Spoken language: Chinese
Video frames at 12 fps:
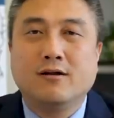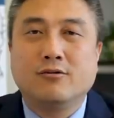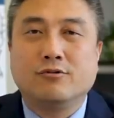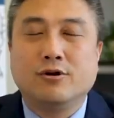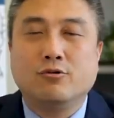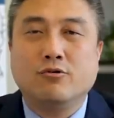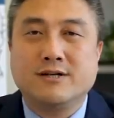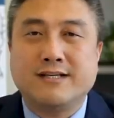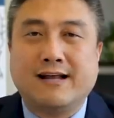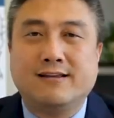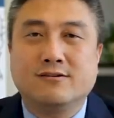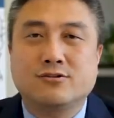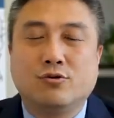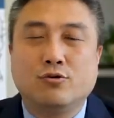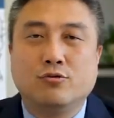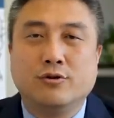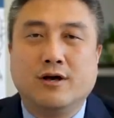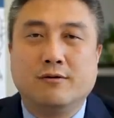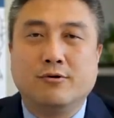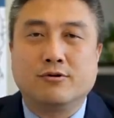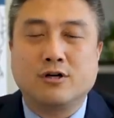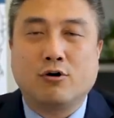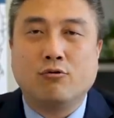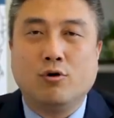所以如果家庭收入呢比如
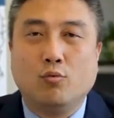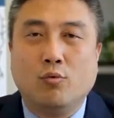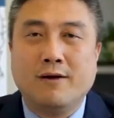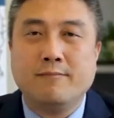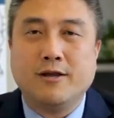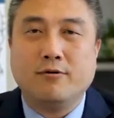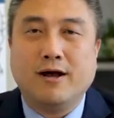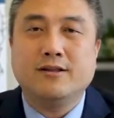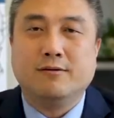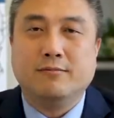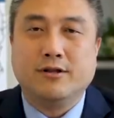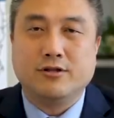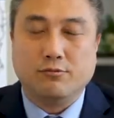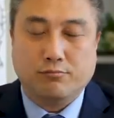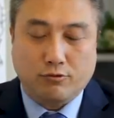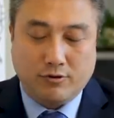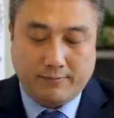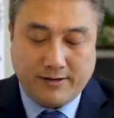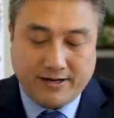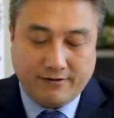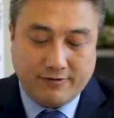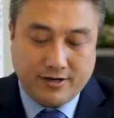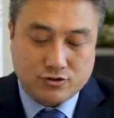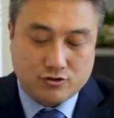超过5万美元，那么呢就不会被认
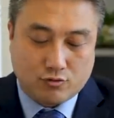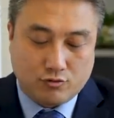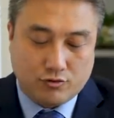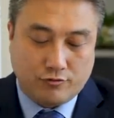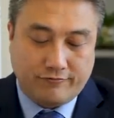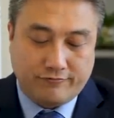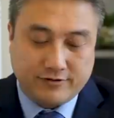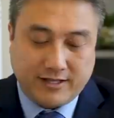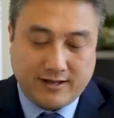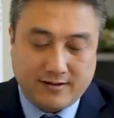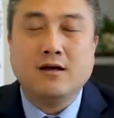为是公众负担。